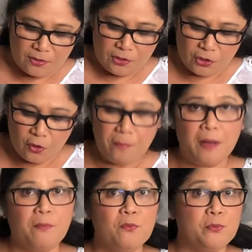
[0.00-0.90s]
So,
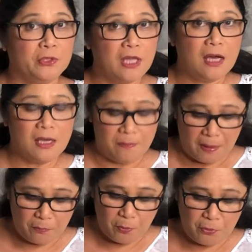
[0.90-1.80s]
pag pumupunta kayo,
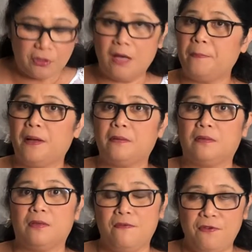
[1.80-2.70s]
pag pupunta, pag,
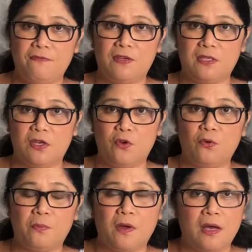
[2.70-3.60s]
if you visit
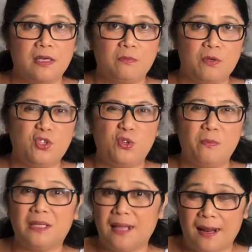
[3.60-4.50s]
Europe, guys, be sure
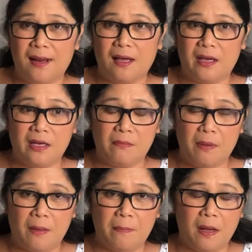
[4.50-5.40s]
magdala lang kayo ng
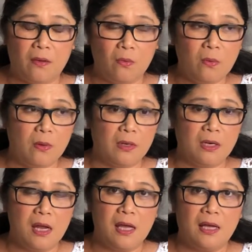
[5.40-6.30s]
backpack or
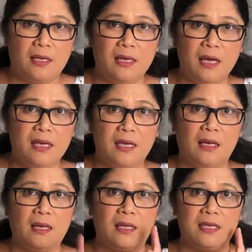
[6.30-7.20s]

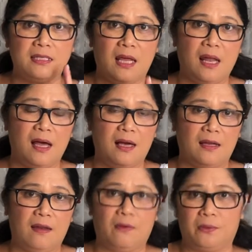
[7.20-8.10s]
dahil isa lang ang
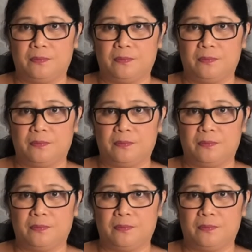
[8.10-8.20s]
allowed.